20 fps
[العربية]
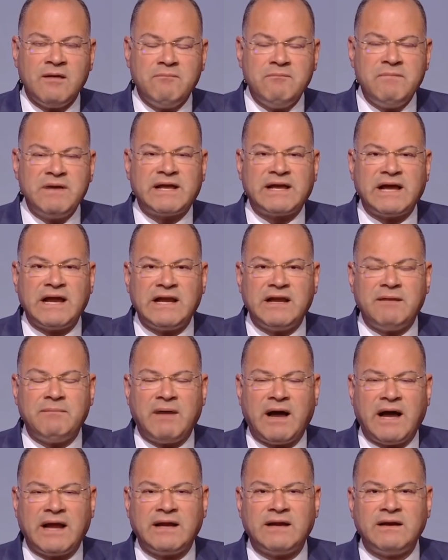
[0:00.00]
بيتكلم
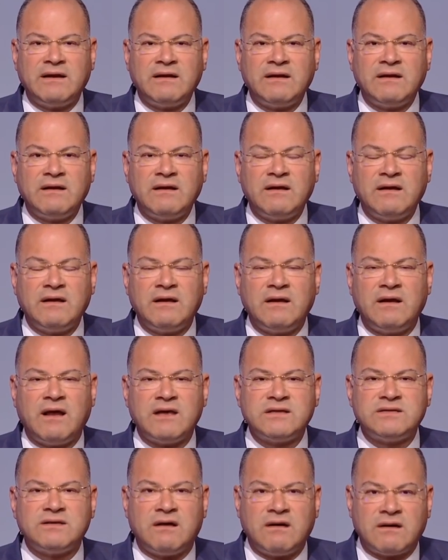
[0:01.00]
عن
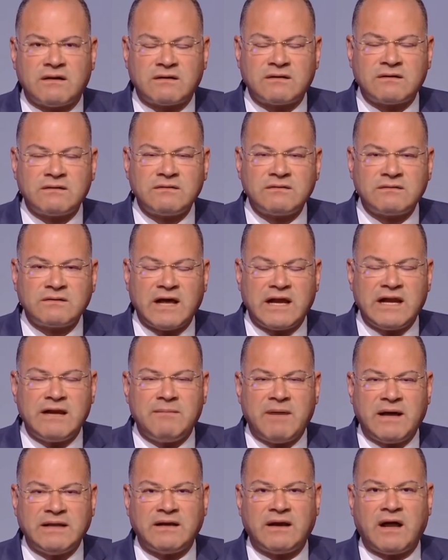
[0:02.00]
الاثار
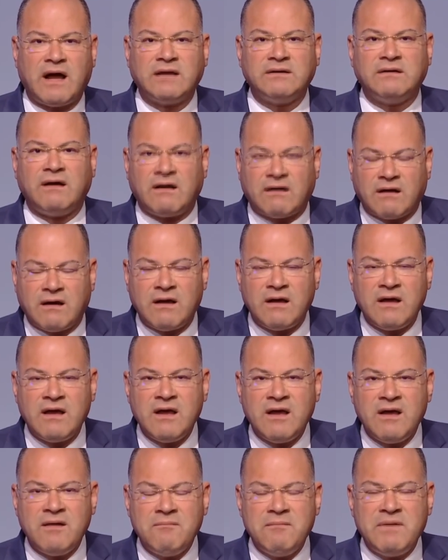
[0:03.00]
بيتكلم عن الحضاره
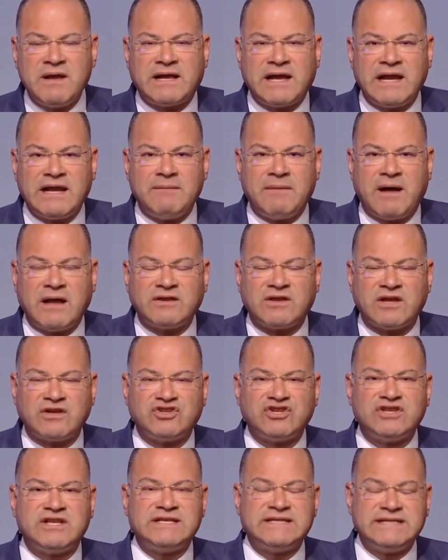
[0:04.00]
بيتكلم عن
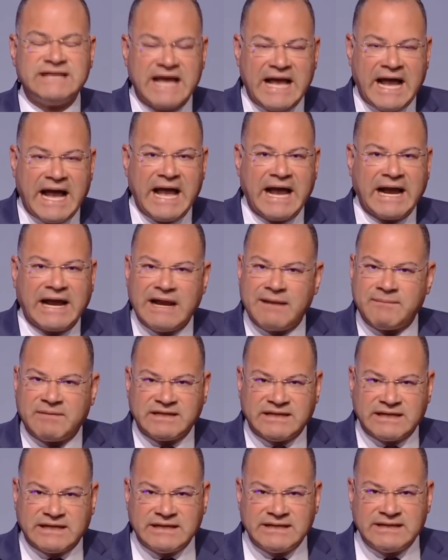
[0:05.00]
تنشيط السياحه كلام
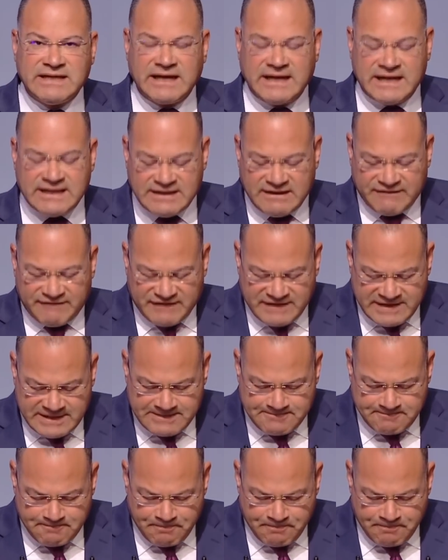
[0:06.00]
كتير جدا جدا فيه